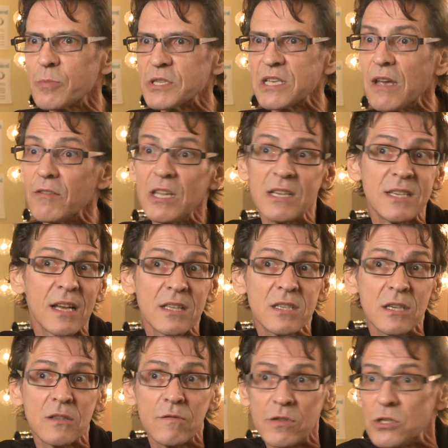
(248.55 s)
parce qu'il y avait des
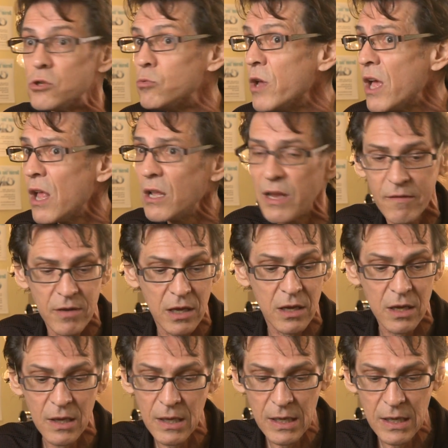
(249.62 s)
artistes visuels, il y avait